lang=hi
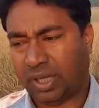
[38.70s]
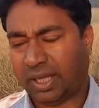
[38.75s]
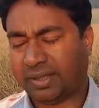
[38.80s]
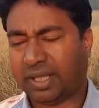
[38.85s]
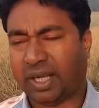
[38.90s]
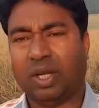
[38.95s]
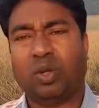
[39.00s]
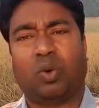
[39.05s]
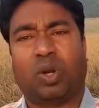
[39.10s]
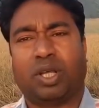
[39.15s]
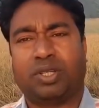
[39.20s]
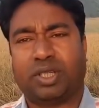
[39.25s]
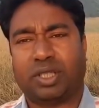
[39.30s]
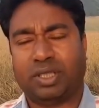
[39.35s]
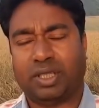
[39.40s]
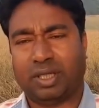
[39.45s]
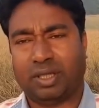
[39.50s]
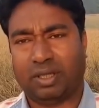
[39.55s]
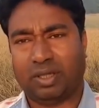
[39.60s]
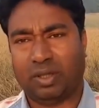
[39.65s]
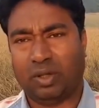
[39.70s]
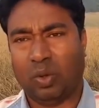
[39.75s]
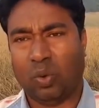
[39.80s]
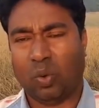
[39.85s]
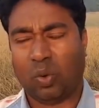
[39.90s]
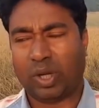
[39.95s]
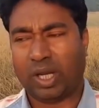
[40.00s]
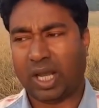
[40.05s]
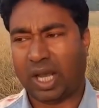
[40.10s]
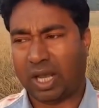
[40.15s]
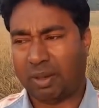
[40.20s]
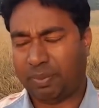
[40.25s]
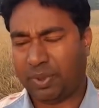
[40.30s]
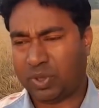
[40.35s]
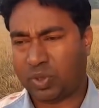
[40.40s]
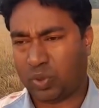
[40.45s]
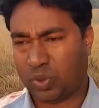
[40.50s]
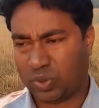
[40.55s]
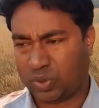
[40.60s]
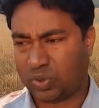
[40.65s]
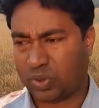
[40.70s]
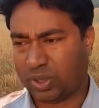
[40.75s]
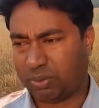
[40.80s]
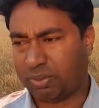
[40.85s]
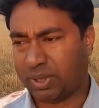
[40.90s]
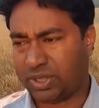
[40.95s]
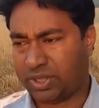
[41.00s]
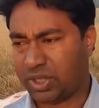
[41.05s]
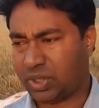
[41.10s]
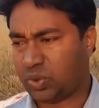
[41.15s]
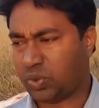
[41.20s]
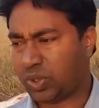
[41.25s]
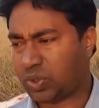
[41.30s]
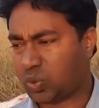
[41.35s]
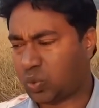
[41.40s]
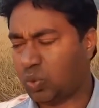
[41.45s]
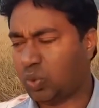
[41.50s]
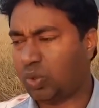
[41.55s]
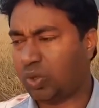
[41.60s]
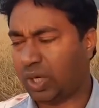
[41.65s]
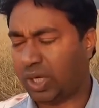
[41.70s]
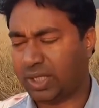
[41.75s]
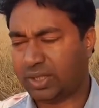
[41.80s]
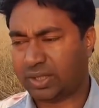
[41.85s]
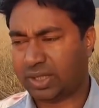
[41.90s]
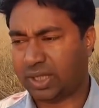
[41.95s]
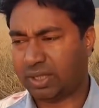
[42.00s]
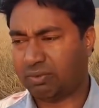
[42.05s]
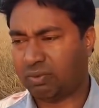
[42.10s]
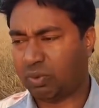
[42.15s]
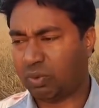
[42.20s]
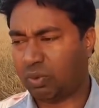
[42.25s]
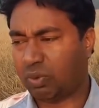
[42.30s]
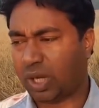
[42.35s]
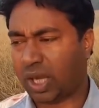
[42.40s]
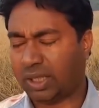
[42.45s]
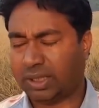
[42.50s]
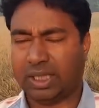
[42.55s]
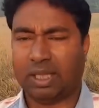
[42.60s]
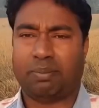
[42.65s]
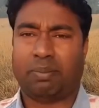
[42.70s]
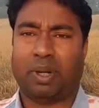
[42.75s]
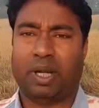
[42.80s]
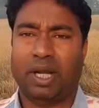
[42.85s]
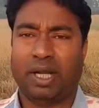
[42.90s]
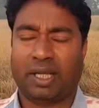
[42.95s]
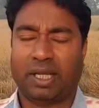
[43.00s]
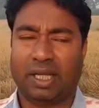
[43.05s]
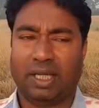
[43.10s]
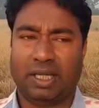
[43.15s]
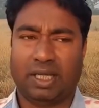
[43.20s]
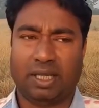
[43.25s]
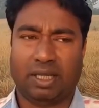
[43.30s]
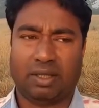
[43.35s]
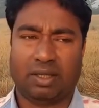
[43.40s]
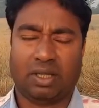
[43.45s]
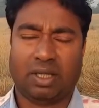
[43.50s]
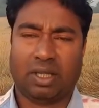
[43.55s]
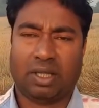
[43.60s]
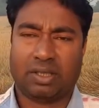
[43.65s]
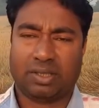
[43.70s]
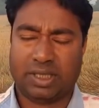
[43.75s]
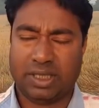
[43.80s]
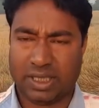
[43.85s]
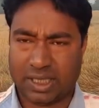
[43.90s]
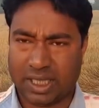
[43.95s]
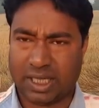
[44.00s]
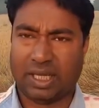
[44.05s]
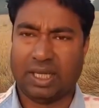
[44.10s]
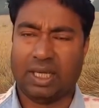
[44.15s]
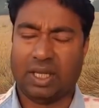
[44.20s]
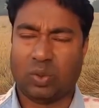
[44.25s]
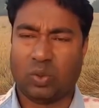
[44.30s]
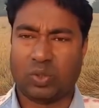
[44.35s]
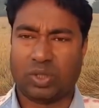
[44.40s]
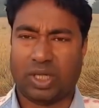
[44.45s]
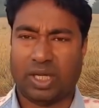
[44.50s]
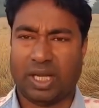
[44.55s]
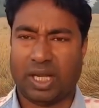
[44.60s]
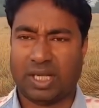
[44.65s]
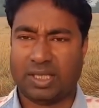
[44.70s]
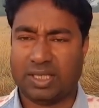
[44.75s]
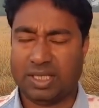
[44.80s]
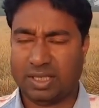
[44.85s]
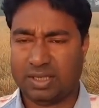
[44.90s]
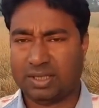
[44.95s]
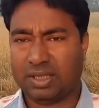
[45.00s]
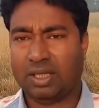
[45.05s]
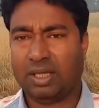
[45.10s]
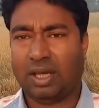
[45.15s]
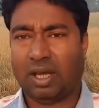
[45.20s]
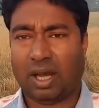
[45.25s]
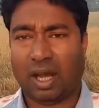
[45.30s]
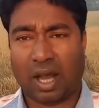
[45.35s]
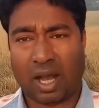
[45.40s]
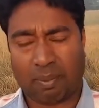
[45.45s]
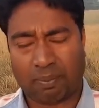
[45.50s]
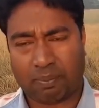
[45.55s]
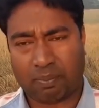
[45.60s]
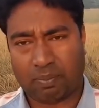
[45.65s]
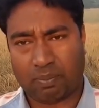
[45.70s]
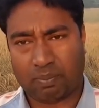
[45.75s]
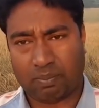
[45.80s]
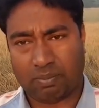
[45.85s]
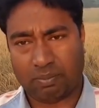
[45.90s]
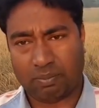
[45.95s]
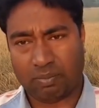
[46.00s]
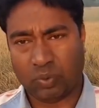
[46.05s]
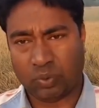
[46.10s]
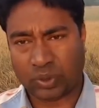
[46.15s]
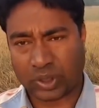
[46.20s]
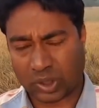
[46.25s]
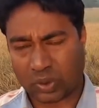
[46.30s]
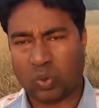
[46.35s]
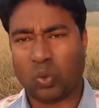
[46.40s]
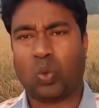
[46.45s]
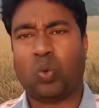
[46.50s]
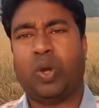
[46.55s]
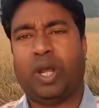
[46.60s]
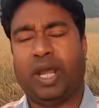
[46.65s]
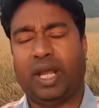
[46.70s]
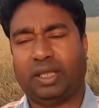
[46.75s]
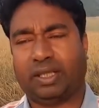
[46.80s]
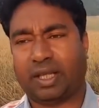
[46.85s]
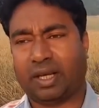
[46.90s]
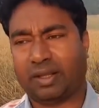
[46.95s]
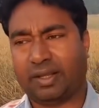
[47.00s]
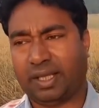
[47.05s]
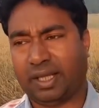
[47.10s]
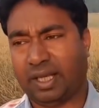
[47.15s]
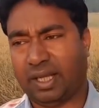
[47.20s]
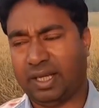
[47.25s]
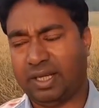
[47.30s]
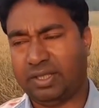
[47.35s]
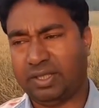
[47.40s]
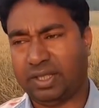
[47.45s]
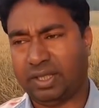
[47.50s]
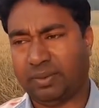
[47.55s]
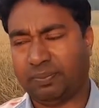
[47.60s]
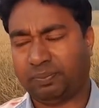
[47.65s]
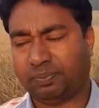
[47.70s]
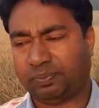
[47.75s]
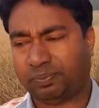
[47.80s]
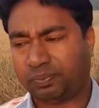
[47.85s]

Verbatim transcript: ऐसा नहीं होना चाहिए लोग यहाँ पे छोटे छोटे बच्चे जो हैं स्कूल कॉलेज के वो आते हैं पढ़ने के लिए सीखने के लिए कुछ नया चीज़ आप उनके गुरु हैं एक तरह से कह लीजिए